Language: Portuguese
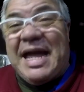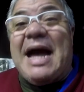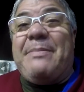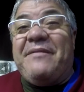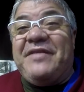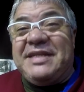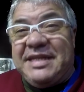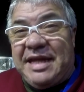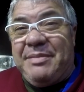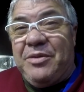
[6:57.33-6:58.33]
Ah, pra
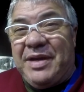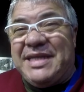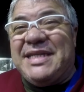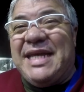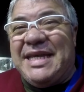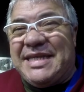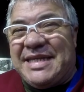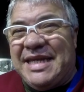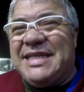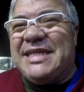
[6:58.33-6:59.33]
fazer também umas
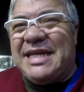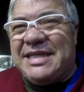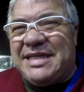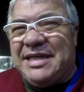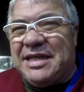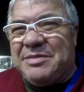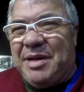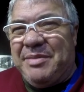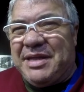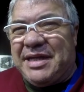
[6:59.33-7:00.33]
600, 700
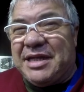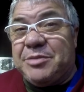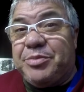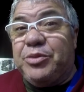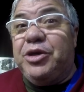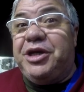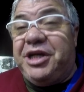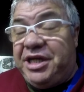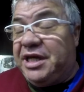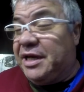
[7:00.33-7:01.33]
marmitas dessas por
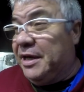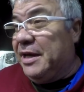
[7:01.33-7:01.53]
dia.